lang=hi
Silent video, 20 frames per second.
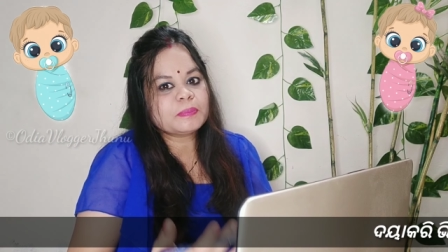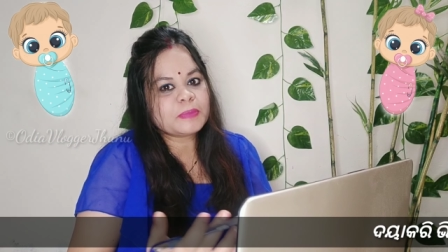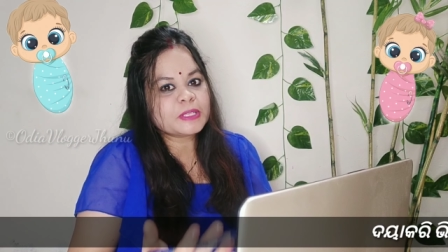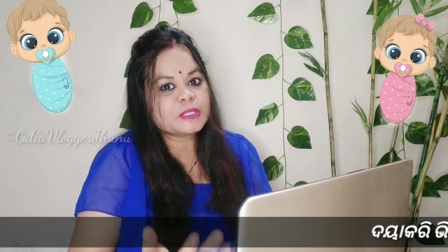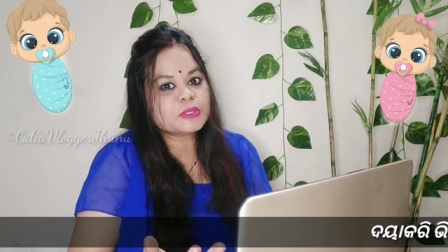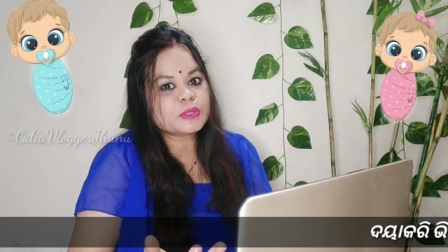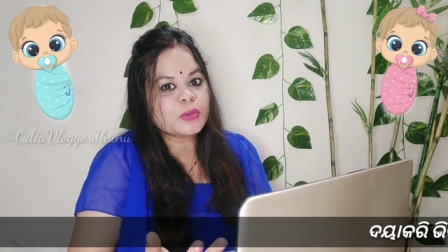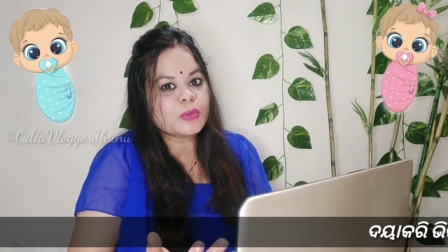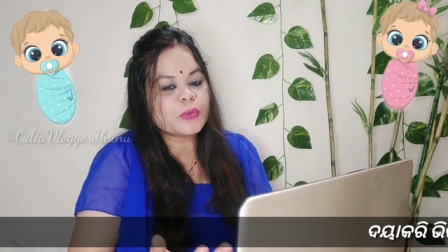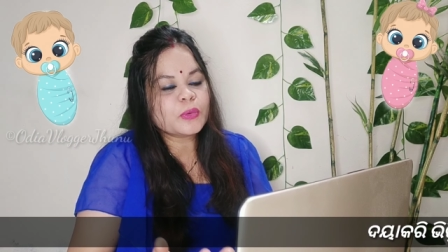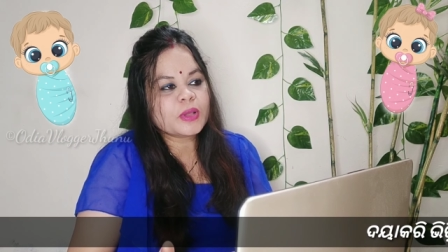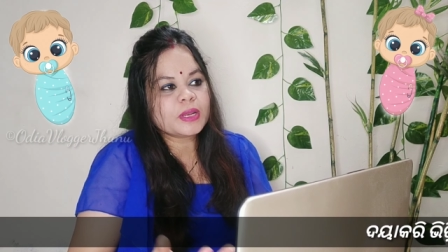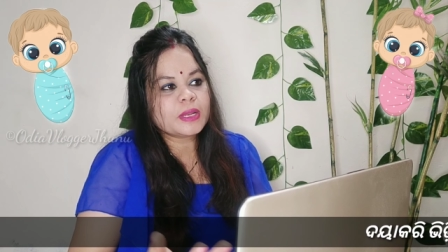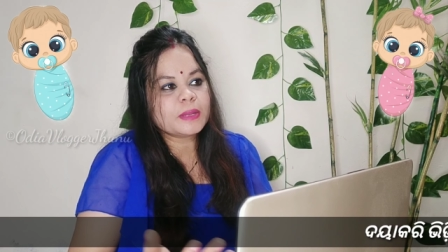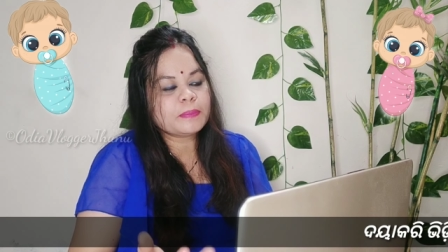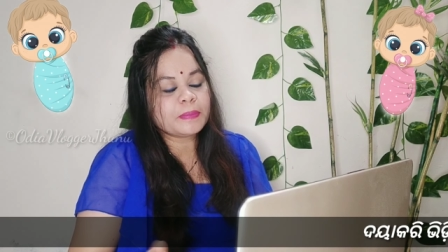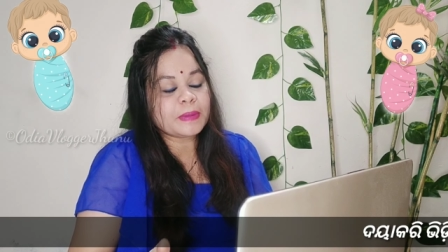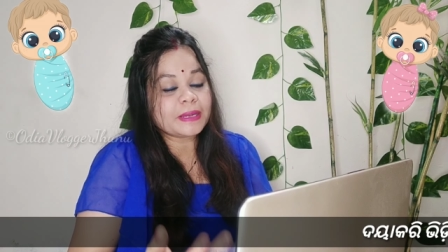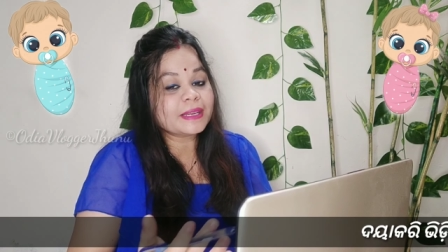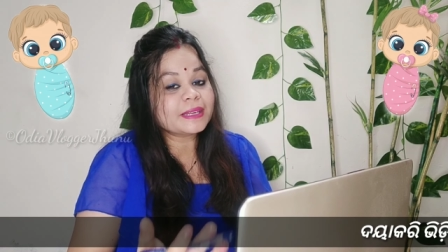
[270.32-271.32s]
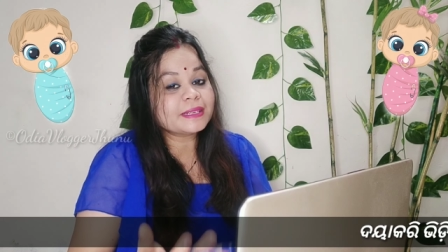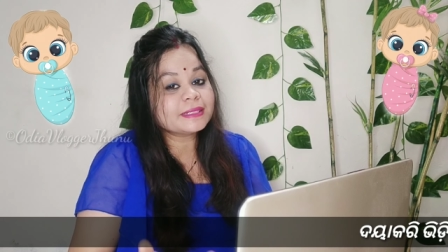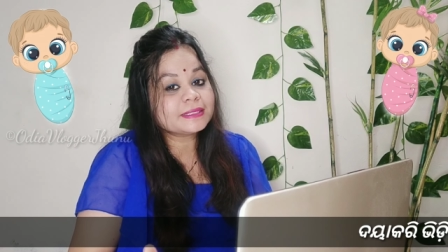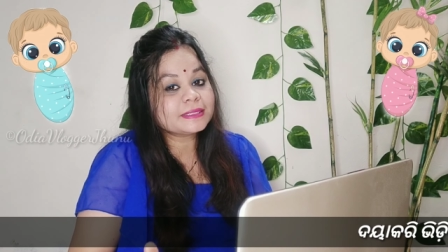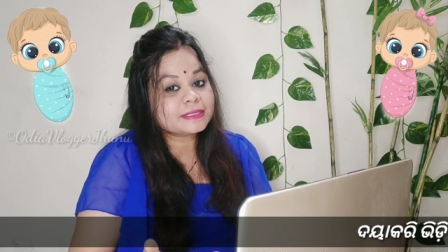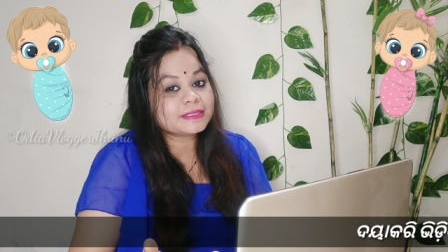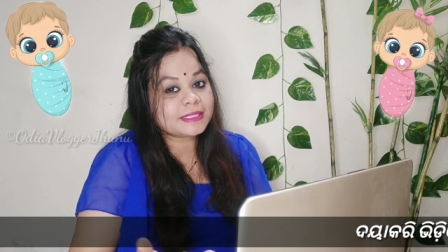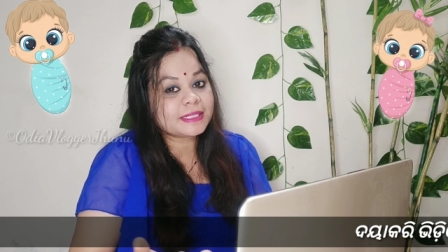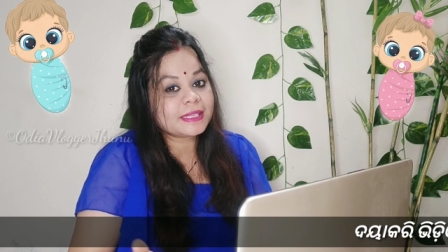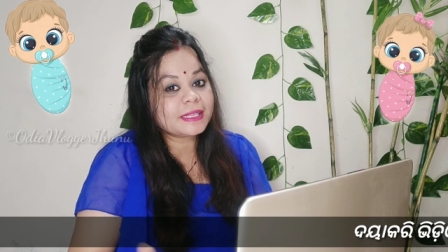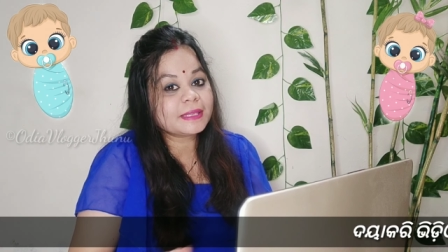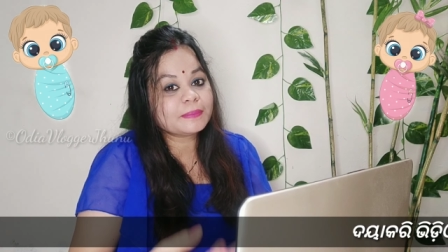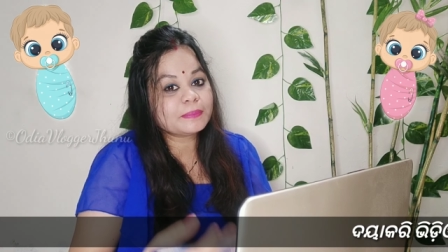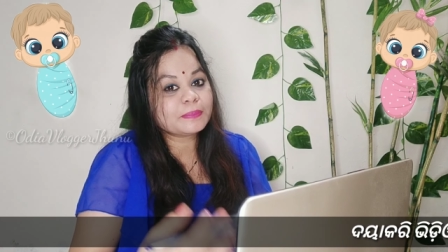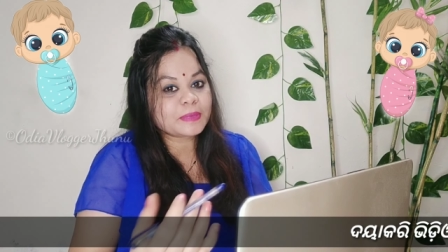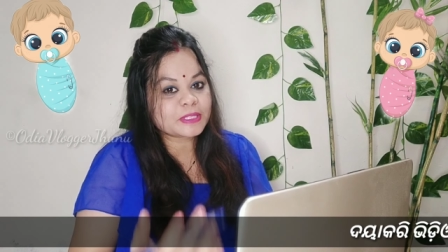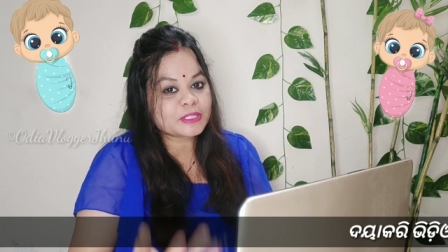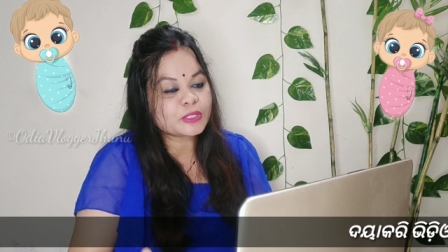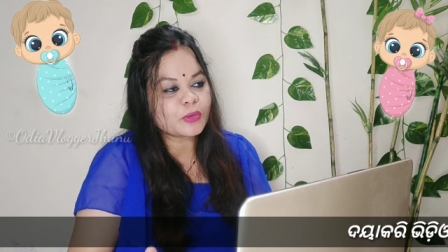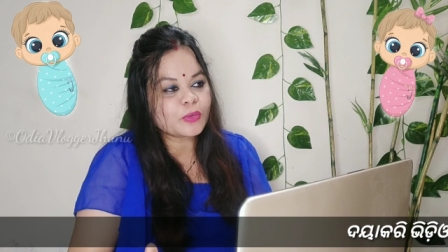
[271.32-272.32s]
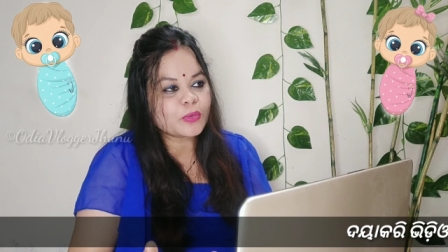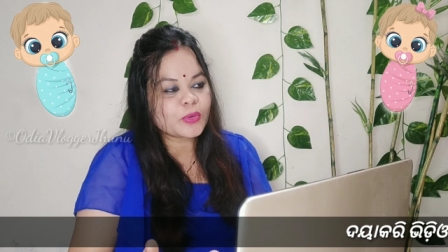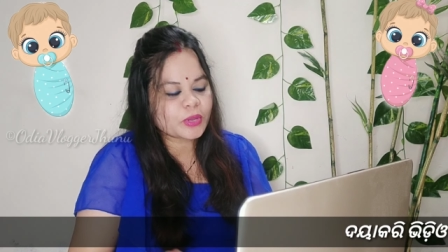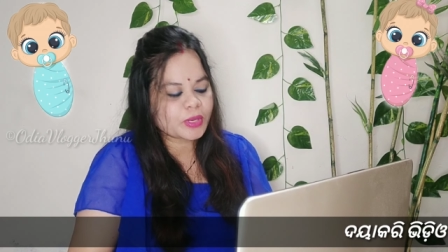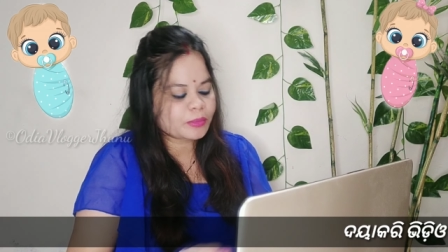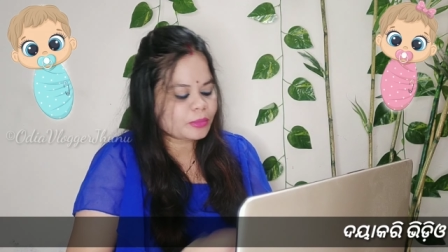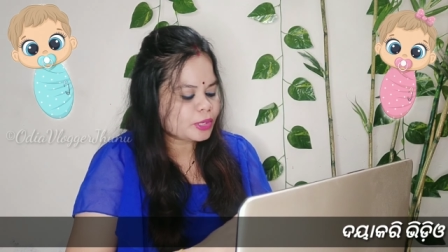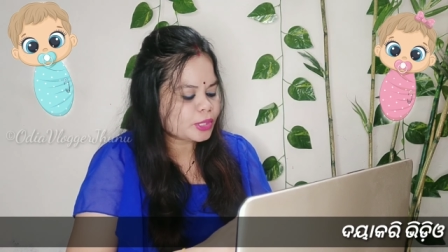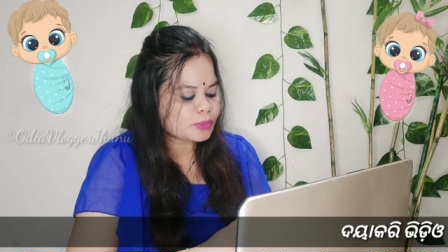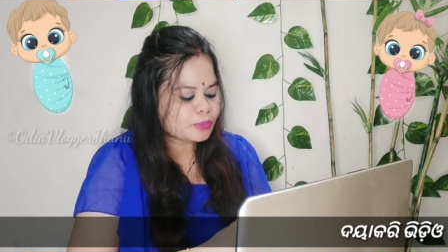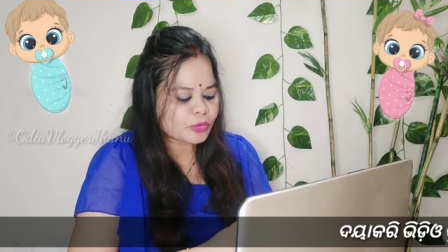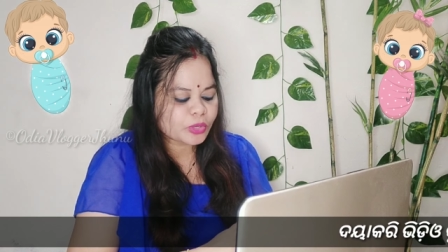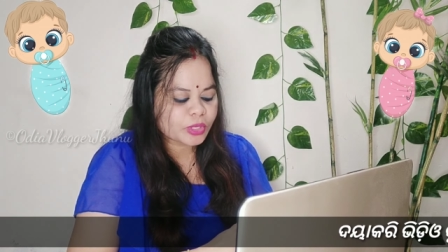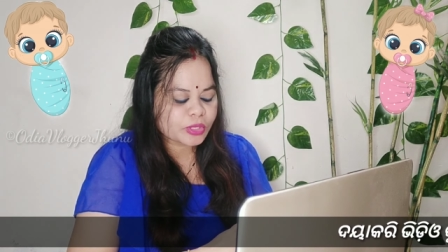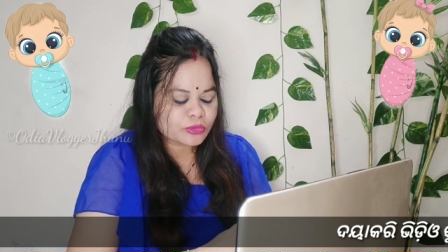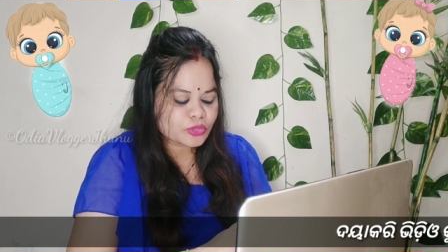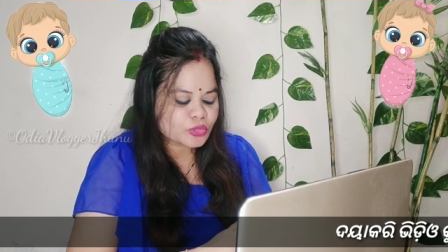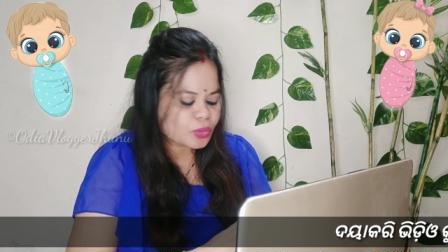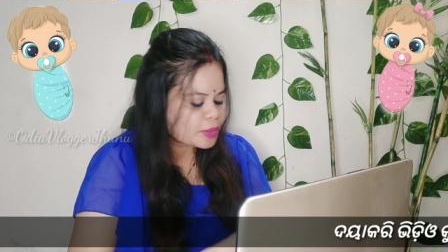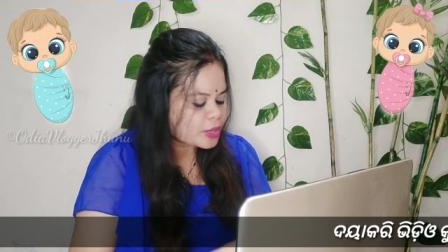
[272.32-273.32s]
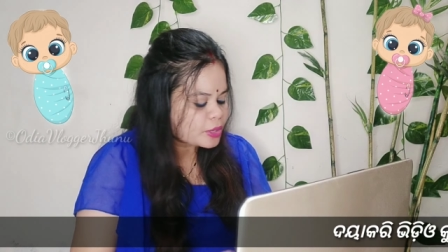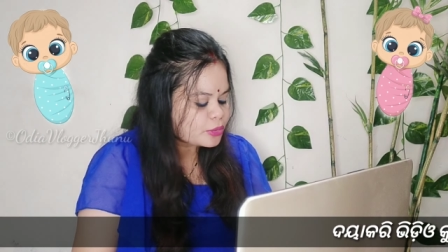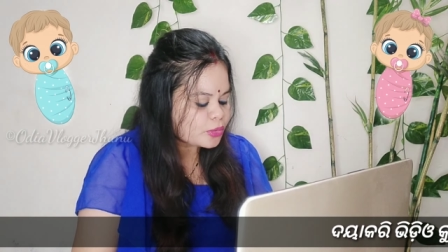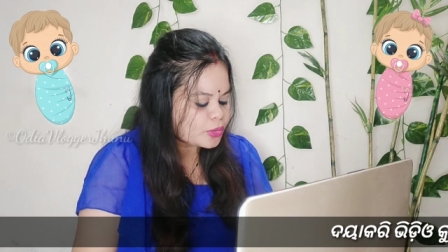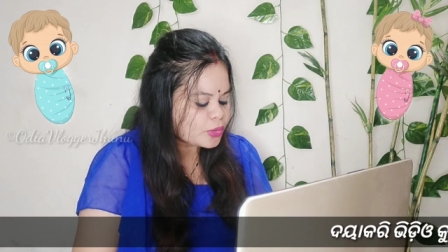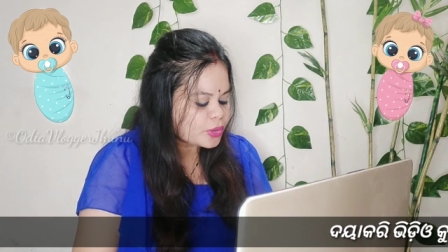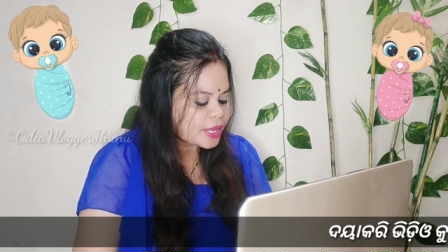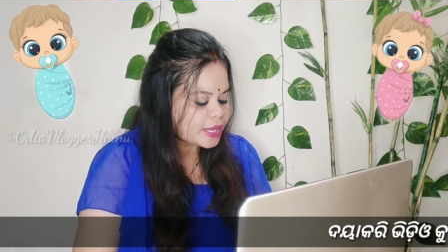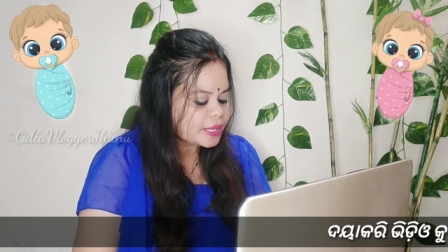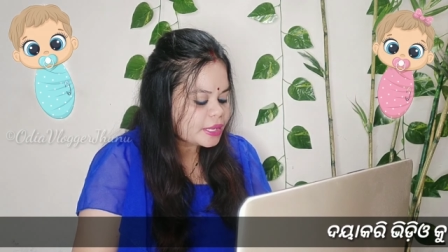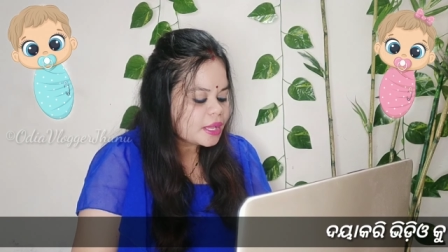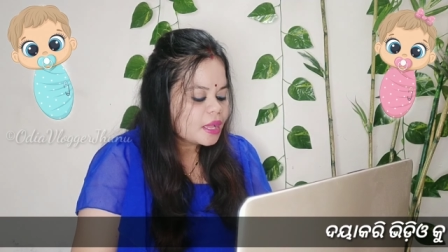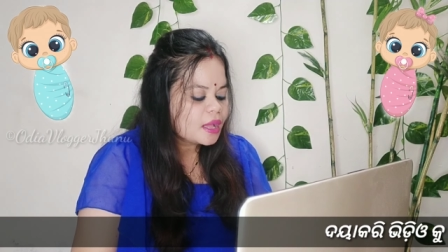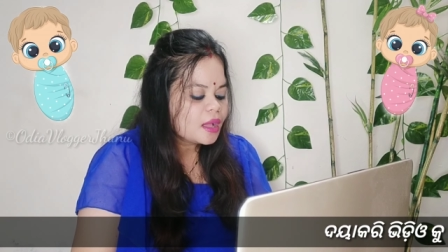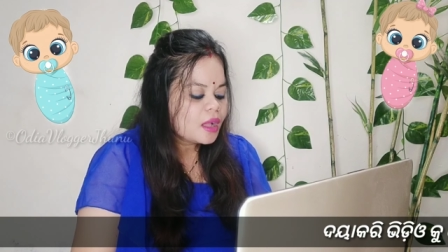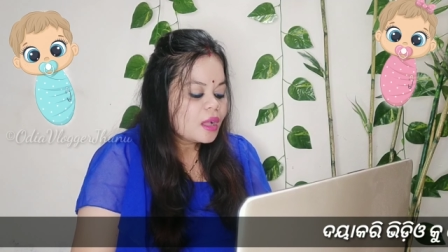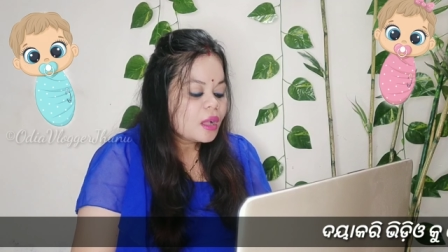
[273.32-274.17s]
फेस ग्लो कले प्रेगनेंट थे फेस ग्लो कर जमार ग्लो ना